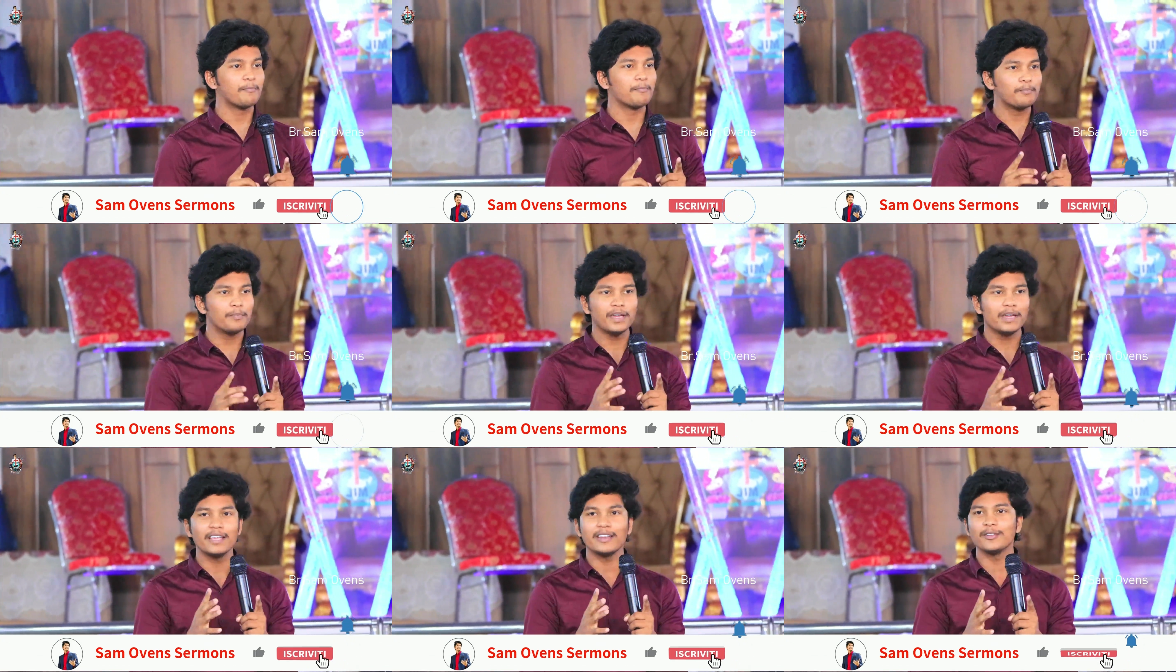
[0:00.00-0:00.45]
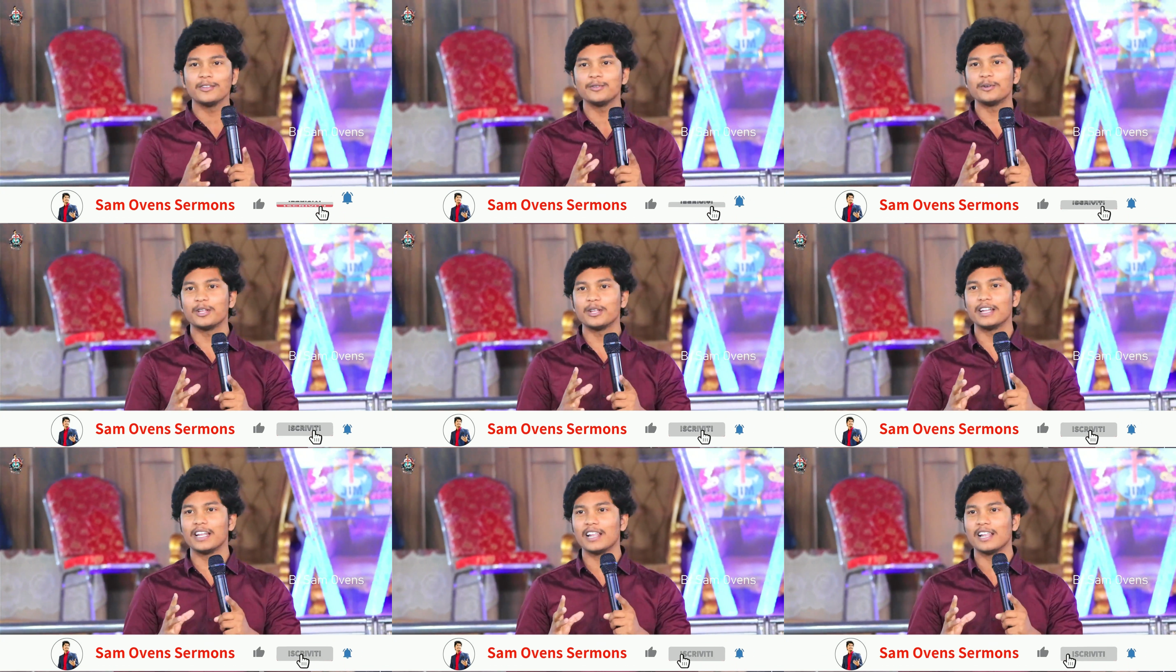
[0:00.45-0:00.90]
పేరే
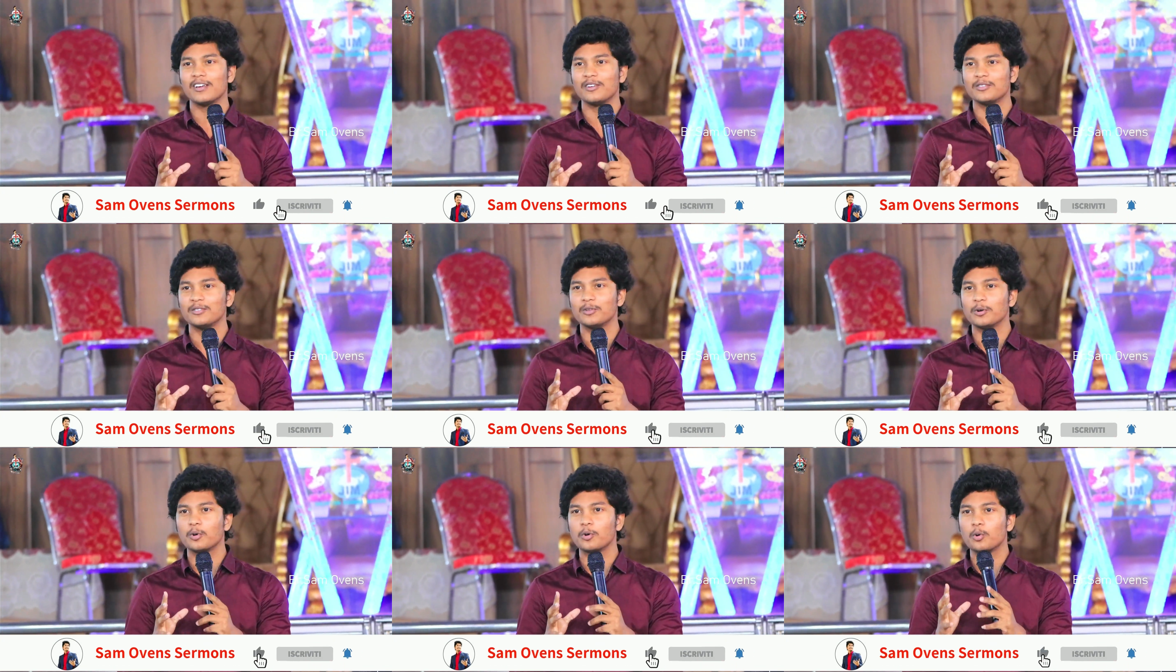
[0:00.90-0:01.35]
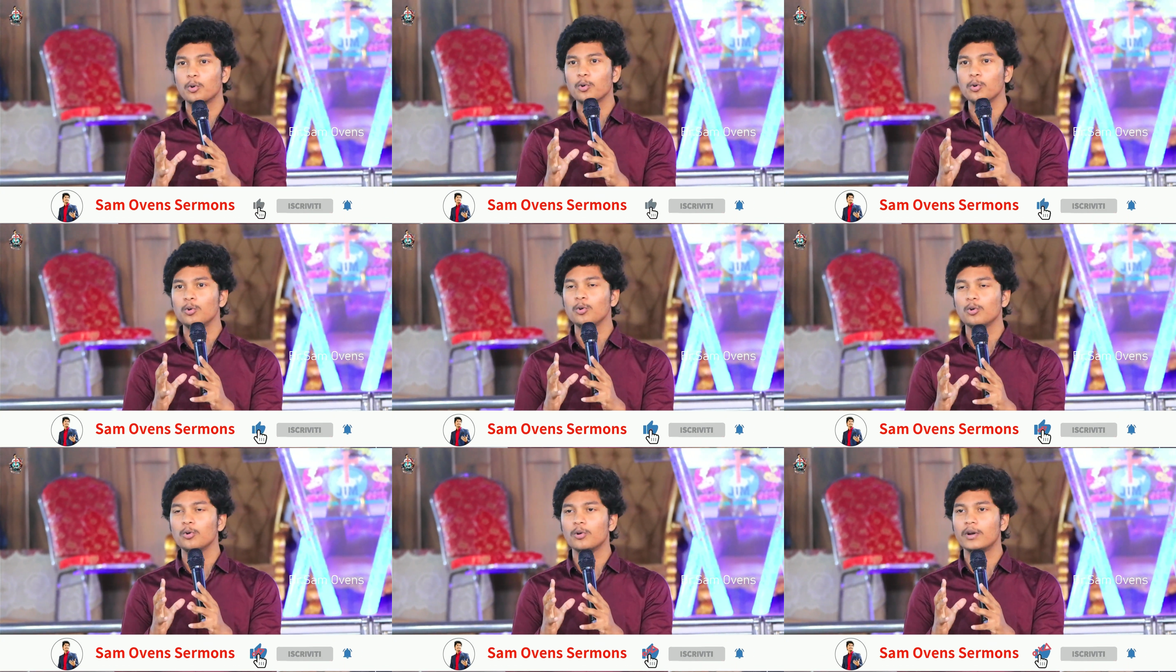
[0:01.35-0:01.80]
చూడండి ఎలా ఉందో
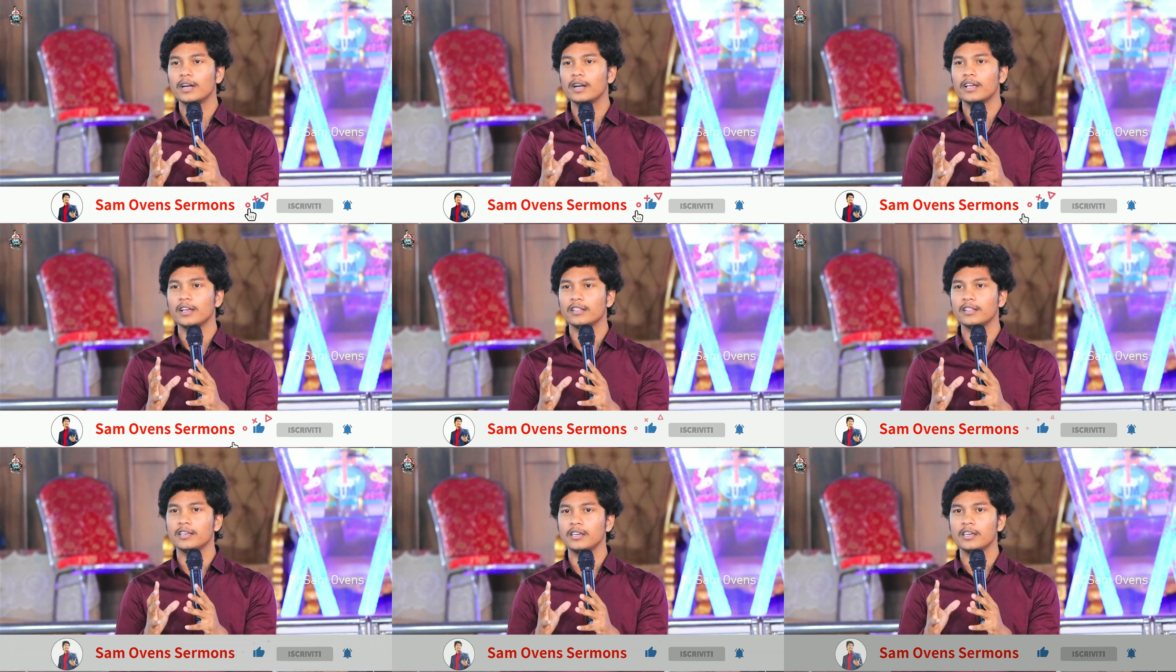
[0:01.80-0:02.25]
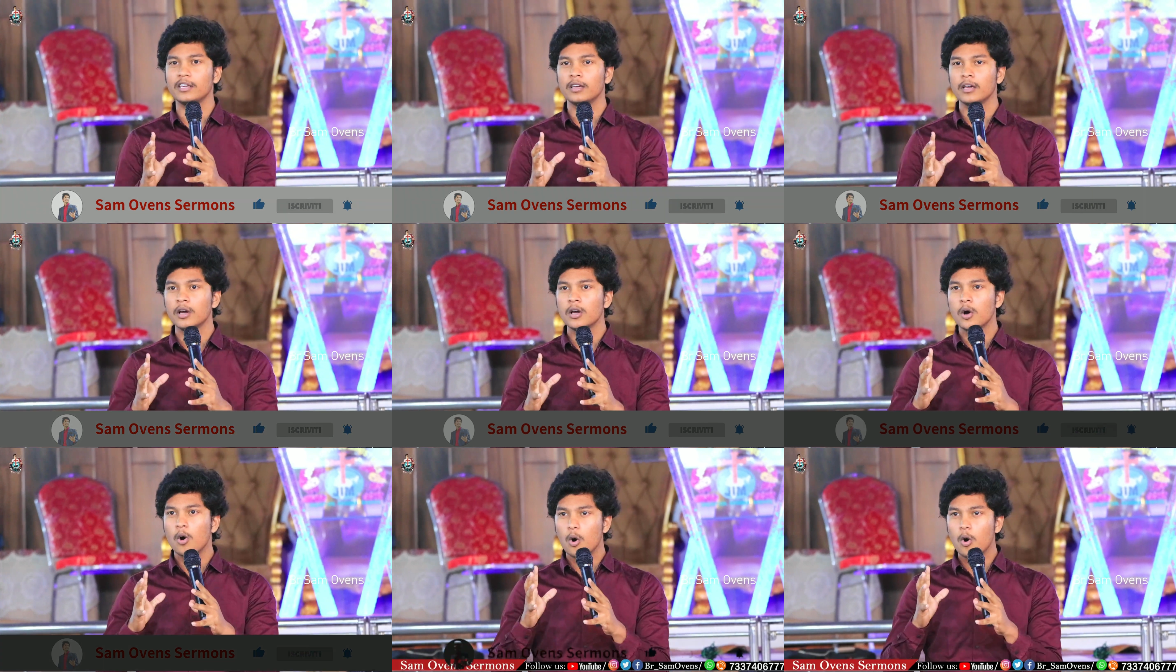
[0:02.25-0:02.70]
కుళ్ళు అనేది
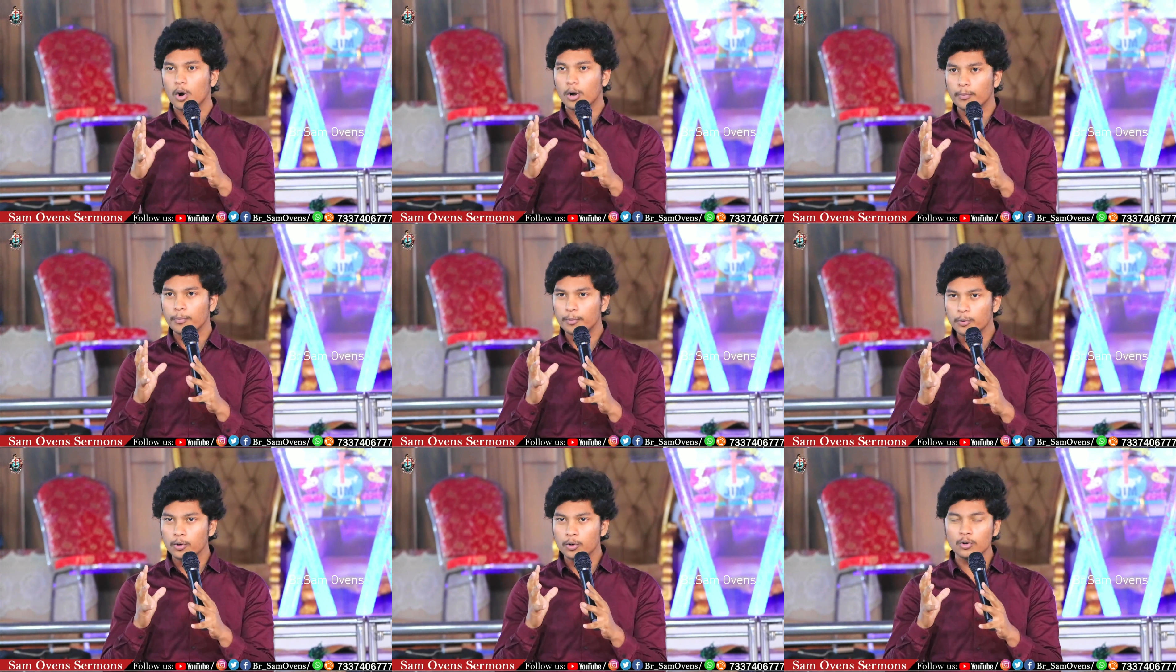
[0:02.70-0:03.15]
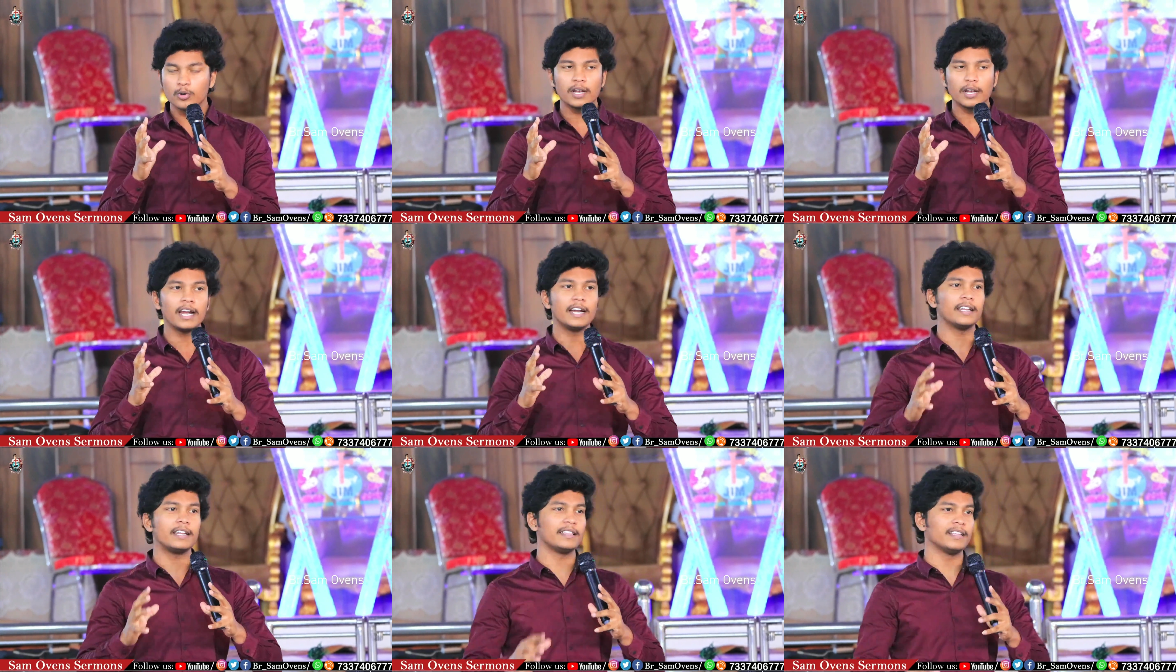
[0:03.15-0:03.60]
ఒక పురుగు
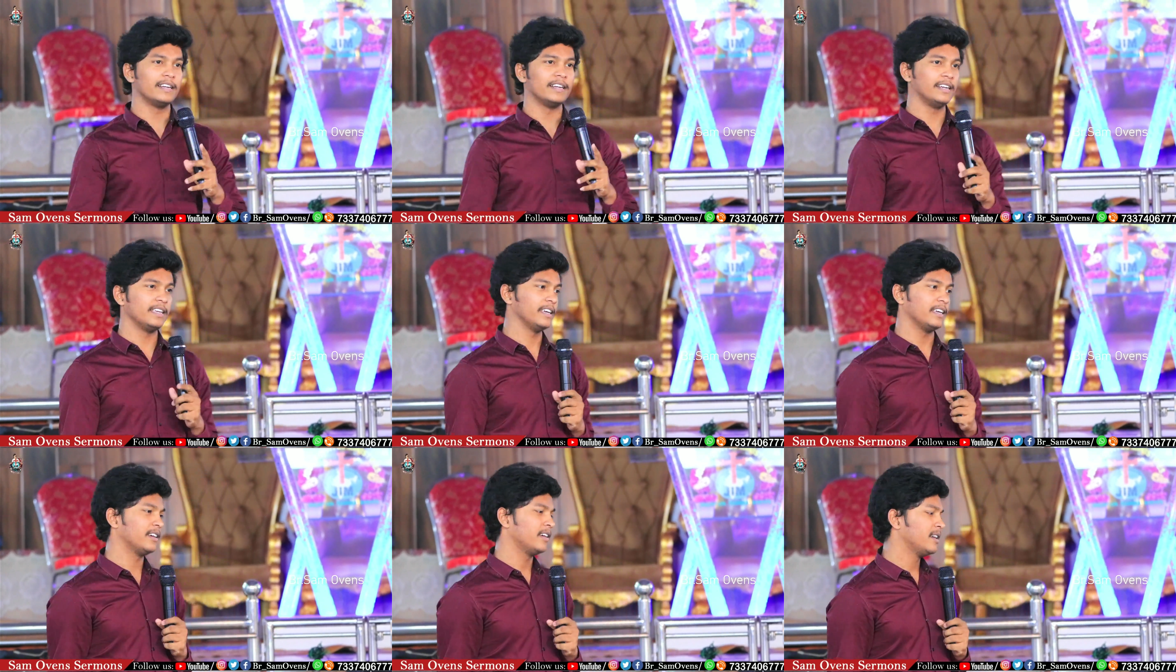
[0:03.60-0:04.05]
లాంటిదండి